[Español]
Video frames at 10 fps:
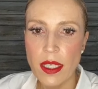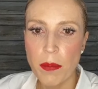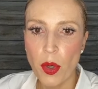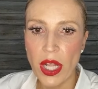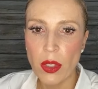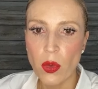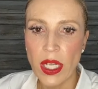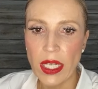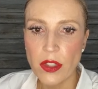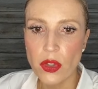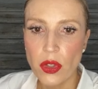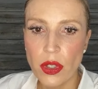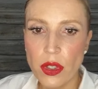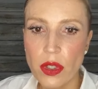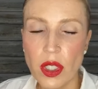Si por alguna
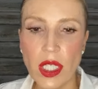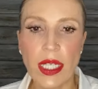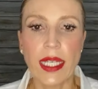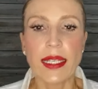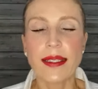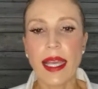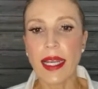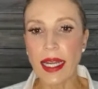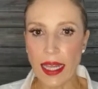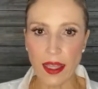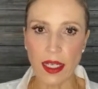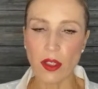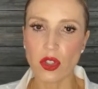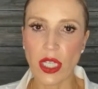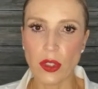razón se enredan
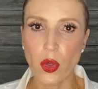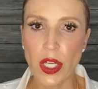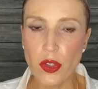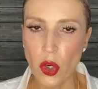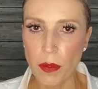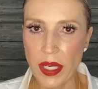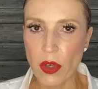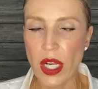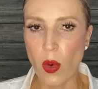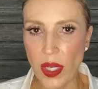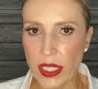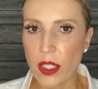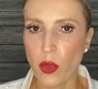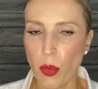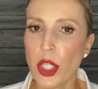anotando el nombre o la
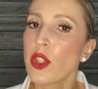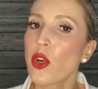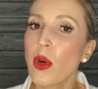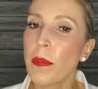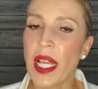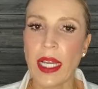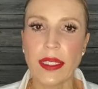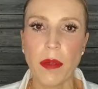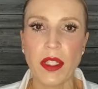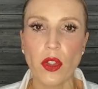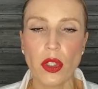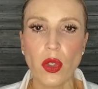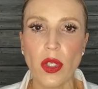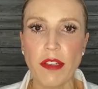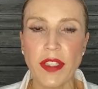cuenta, que es un poquito compleja en temas de
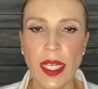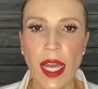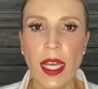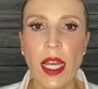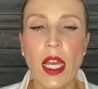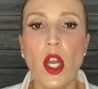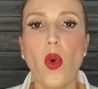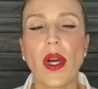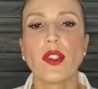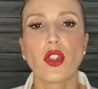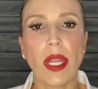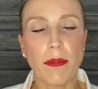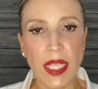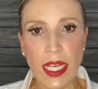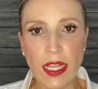ortografía, cuando
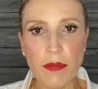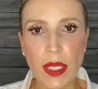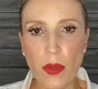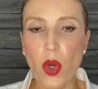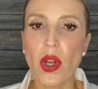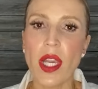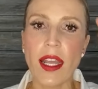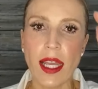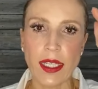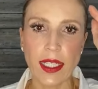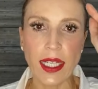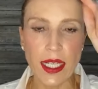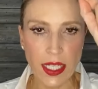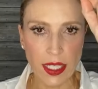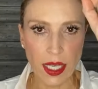termine el en vivo le dan
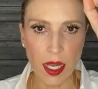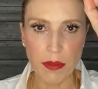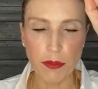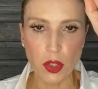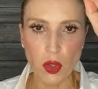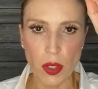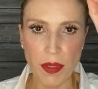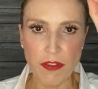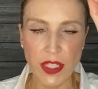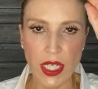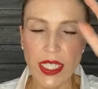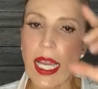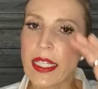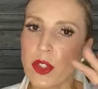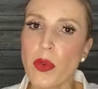clic a mi foto de perfil
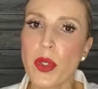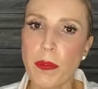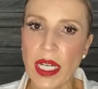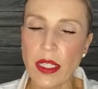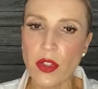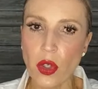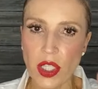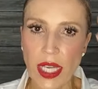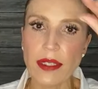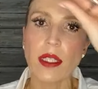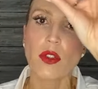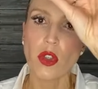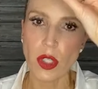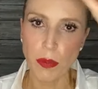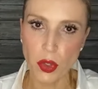y ahí sube un par de historias
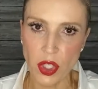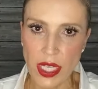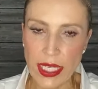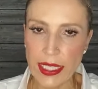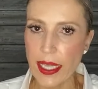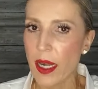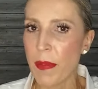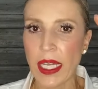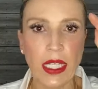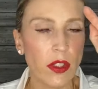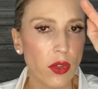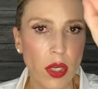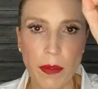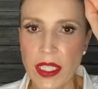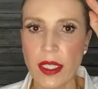donde puse el link de la página,
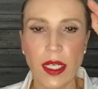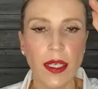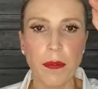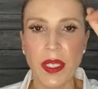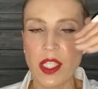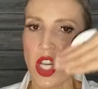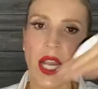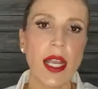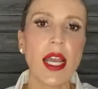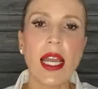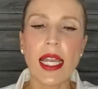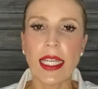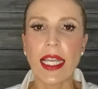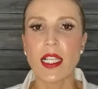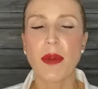solamente tienen que pinchar
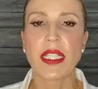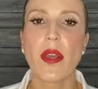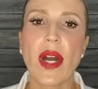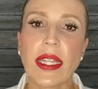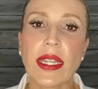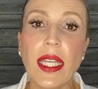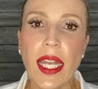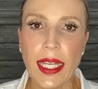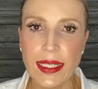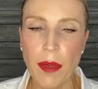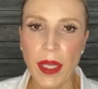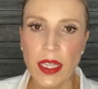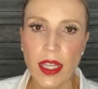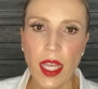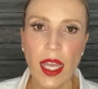y las va a llevar
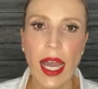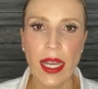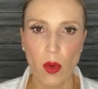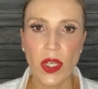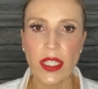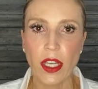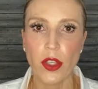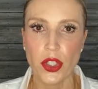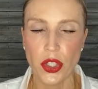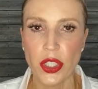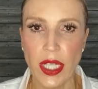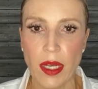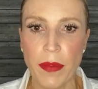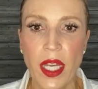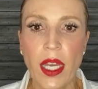directamente a la cuenta de The Shirt
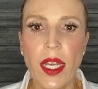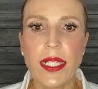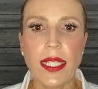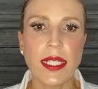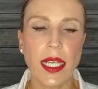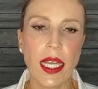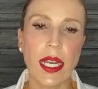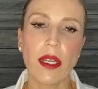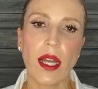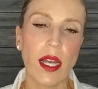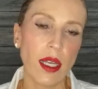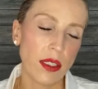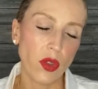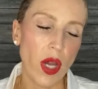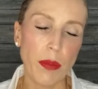Lab. Si se quieren
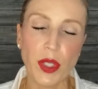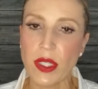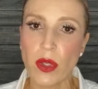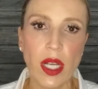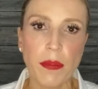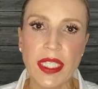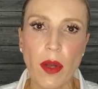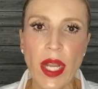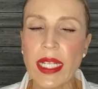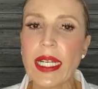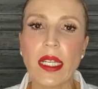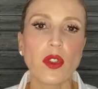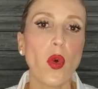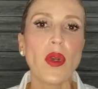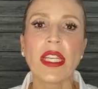antojar pues de una camisa blanca, que
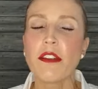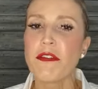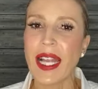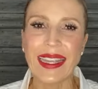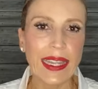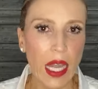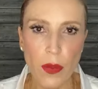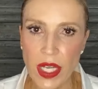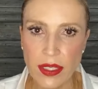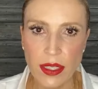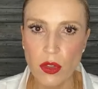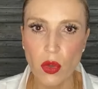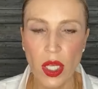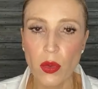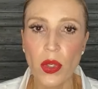es un infaltable sin
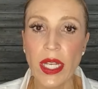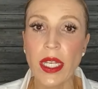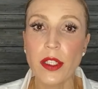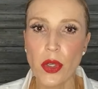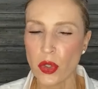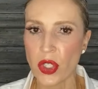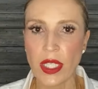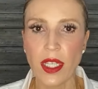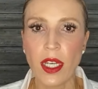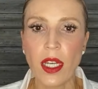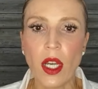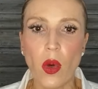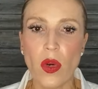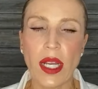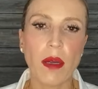duda alguna en el closet,
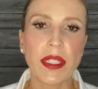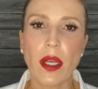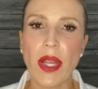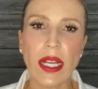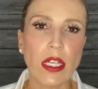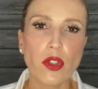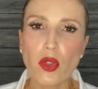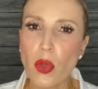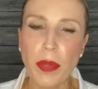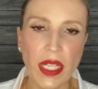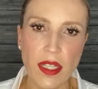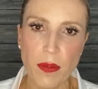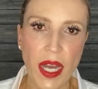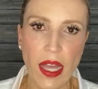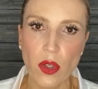una camisa blanca es súper
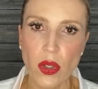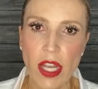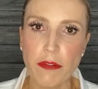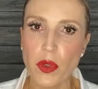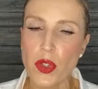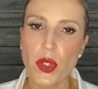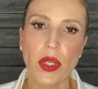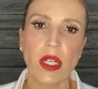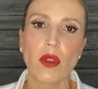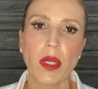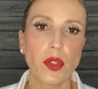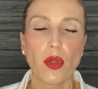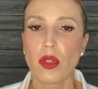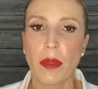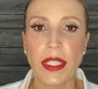desbaradora, funciona con
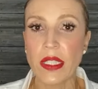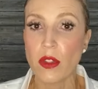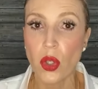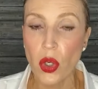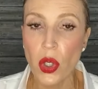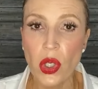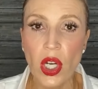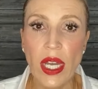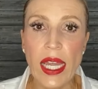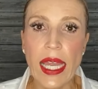absolutamente todo.